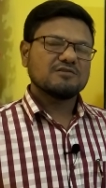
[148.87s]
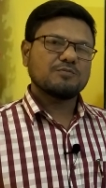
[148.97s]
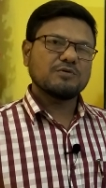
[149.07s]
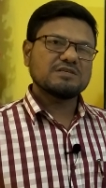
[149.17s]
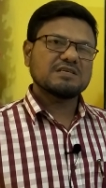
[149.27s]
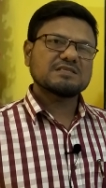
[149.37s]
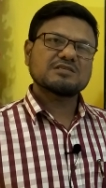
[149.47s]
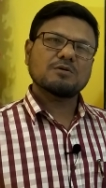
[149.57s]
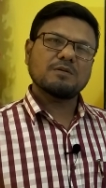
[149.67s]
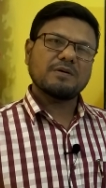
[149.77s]
তো পরিশেষে
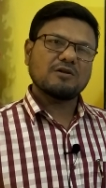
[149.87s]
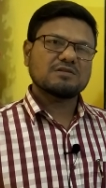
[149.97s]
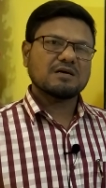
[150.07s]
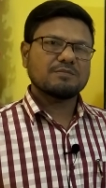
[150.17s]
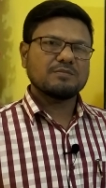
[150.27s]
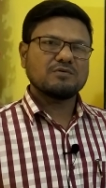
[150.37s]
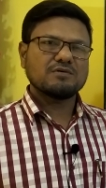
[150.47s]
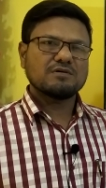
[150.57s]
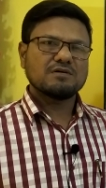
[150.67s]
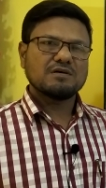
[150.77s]
সবাই ভালো থাকবে এবং
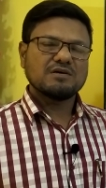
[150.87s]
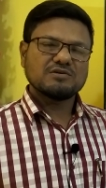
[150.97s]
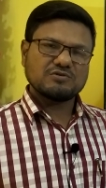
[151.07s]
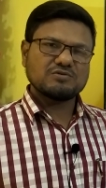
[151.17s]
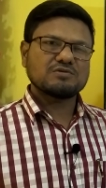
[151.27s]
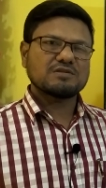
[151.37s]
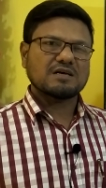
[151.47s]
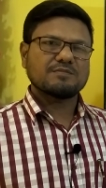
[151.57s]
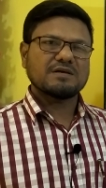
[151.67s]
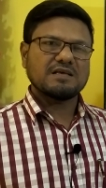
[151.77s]
সুস্থ
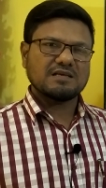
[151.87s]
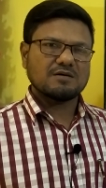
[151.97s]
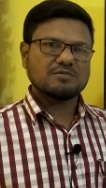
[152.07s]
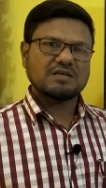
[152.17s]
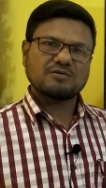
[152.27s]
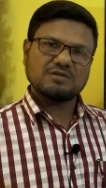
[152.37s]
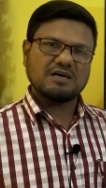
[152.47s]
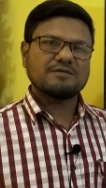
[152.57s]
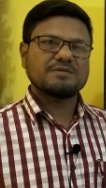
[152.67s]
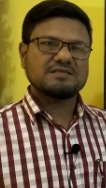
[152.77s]
থাকবে এই কামনায়
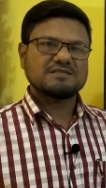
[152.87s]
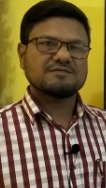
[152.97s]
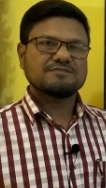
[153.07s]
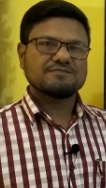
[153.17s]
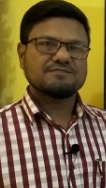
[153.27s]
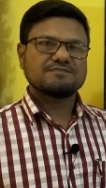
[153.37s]
খোদা হাফেজ